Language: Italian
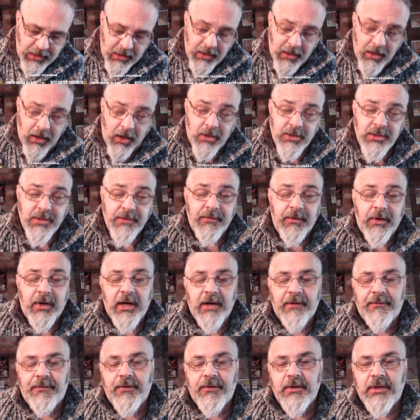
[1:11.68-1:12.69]
Oggi vorrei
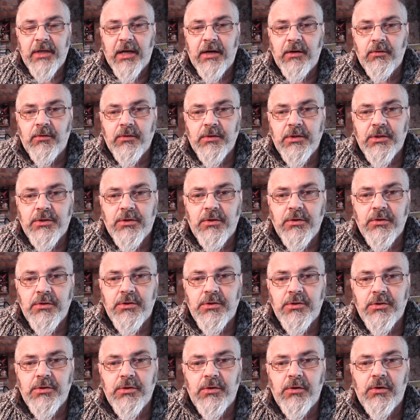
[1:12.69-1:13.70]
affrontare un
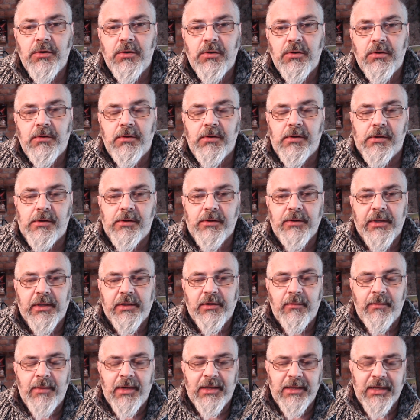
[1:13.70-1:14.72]
discorso, una
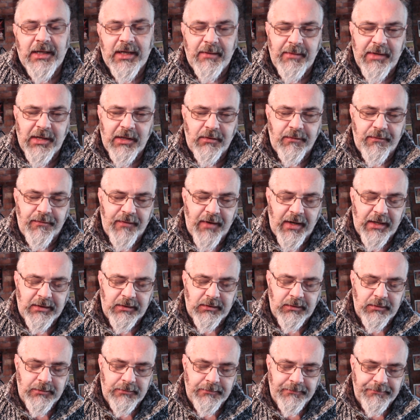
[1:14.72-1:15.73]
domanda che mi hanno
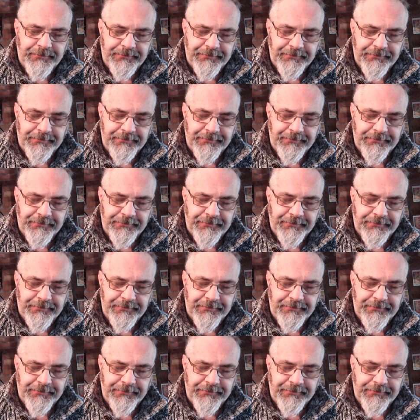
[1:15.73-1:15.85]
fatto